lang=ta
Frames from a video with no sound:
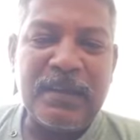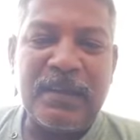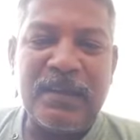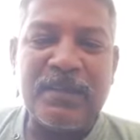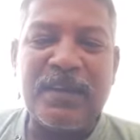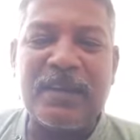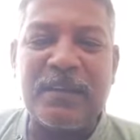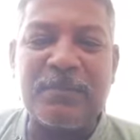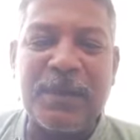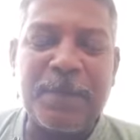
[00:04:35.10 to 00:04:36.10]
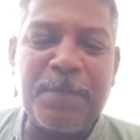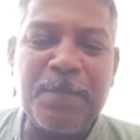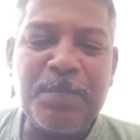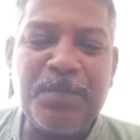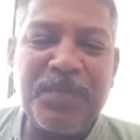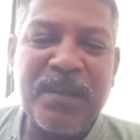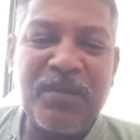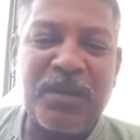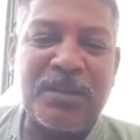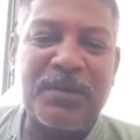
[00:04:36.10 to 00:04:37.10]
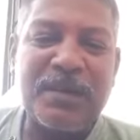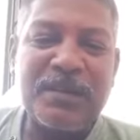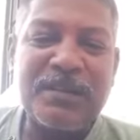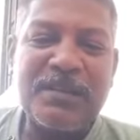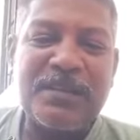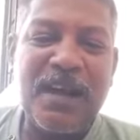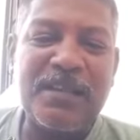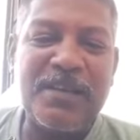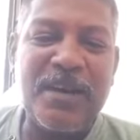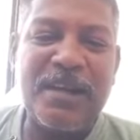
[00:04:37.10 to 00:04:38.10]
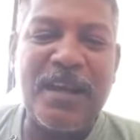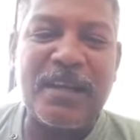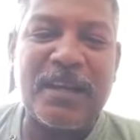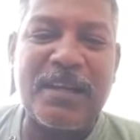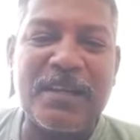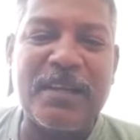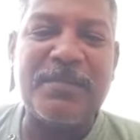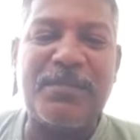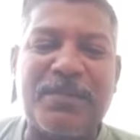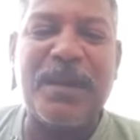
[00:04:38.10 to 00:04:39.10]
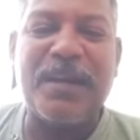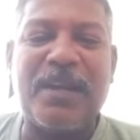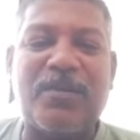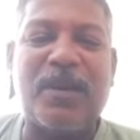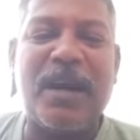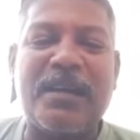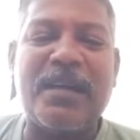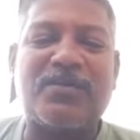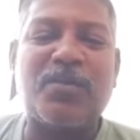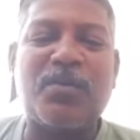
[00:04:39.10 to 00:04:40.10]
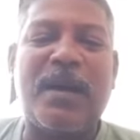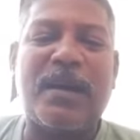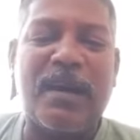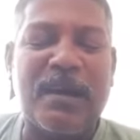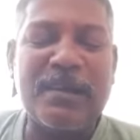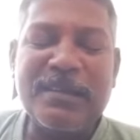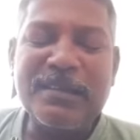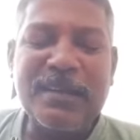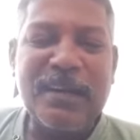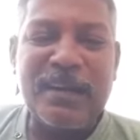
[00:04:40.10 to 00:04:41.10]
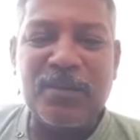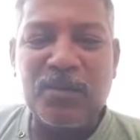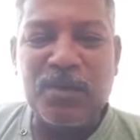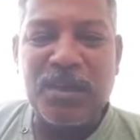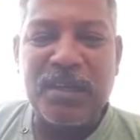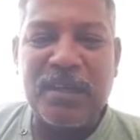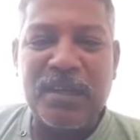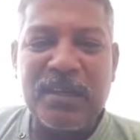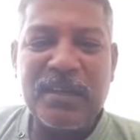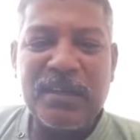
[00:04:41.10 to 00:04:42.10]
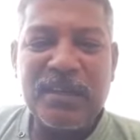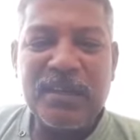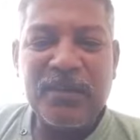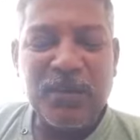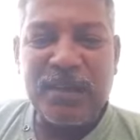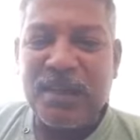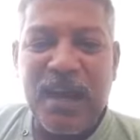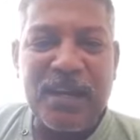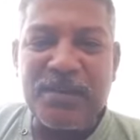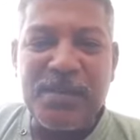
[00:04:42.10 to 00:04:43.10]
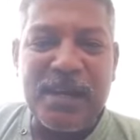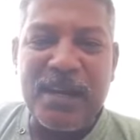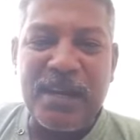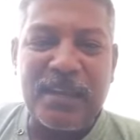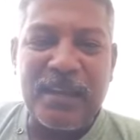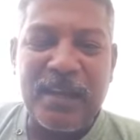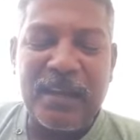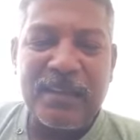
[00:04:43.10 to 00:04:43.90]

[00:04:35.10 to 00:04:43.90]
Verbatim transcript: ஆ வண்டாம்பர் ஒருத்தவன் சாதி வாரியான கணக்கெடுப்பு வேண்டான்னு உங்கள் ஐயா சொல்வாரா அட லூசு உங்களுக்கெல்லாம் அறிவே கிடையாதா